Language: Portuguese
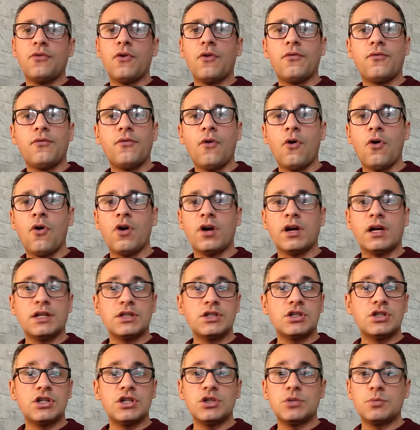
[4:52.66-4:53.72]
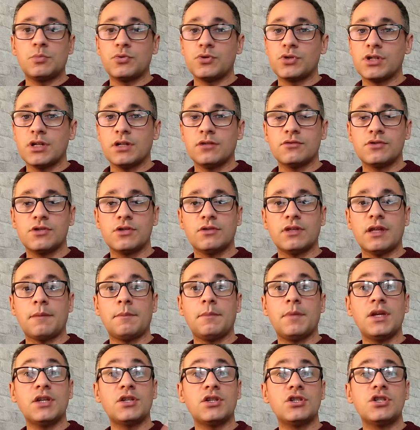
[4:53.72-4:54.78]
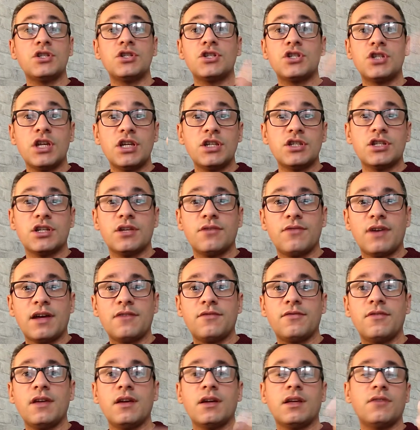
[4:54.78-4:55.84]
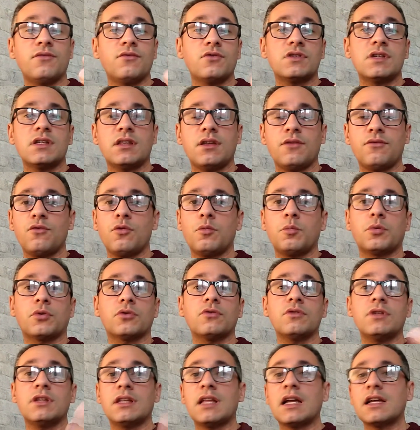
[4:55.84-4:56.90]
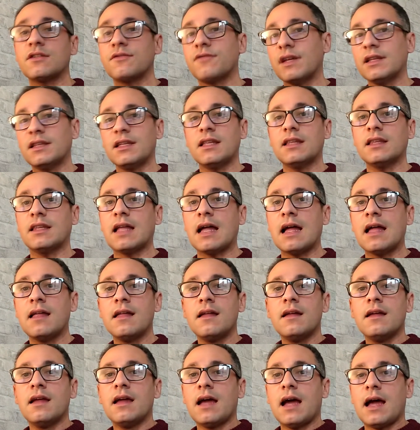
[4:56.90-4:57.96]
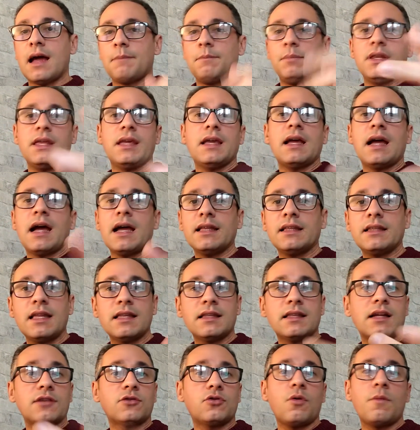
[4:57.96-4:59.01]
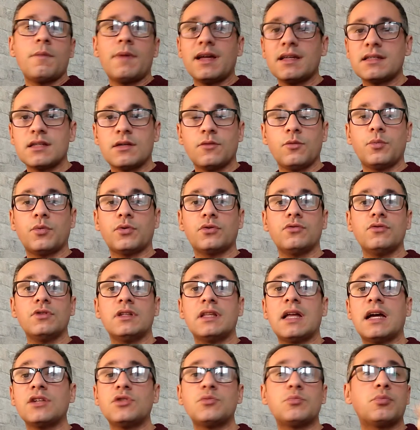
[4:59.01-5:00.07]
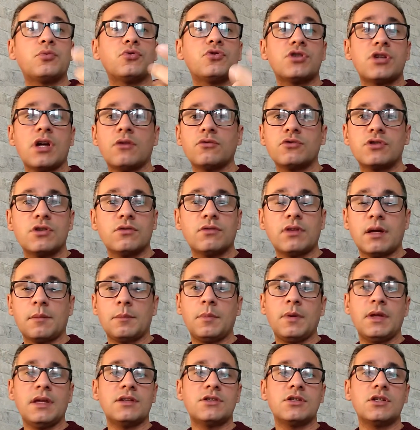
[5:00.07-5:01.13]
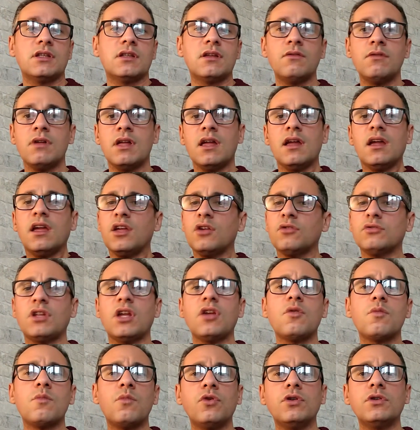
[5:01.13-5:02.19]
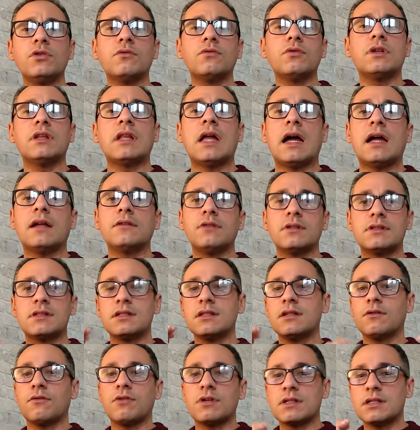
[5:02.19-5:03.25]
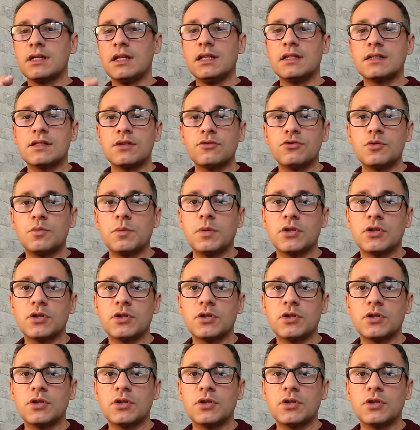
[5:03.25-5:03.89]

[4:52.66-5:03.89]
fofoca, de gente puxando o seu tapete, de gente que vai ver que você teve uma oportunidade, vai tentar aplicar e tentar tomar essa oportunidade, puxar o seu tapete. Então, eu tenho muito cuidado assim com a seleção de